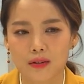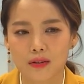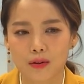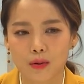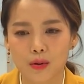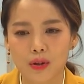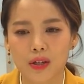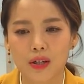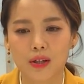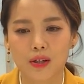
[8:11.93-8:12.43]

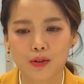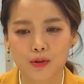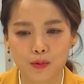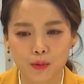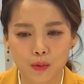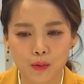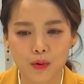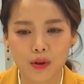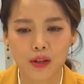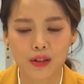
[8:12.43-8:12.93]
여기까지
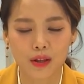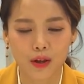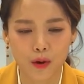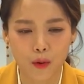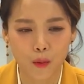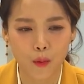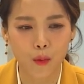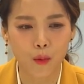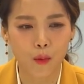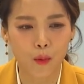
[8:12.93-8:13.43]
오게
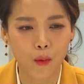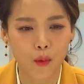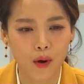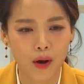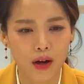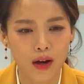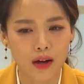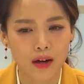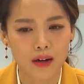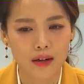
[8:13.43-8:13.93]
되고
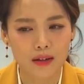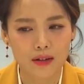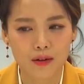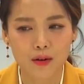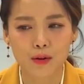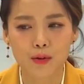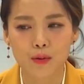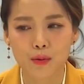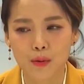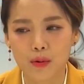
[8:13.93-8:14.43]

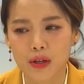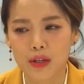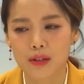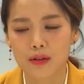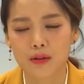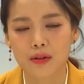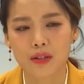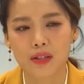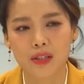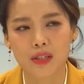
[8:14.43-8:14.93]
그걸
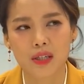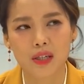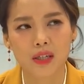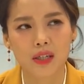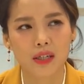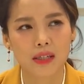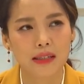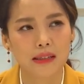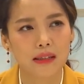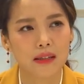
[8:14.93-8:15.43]
통해서 이제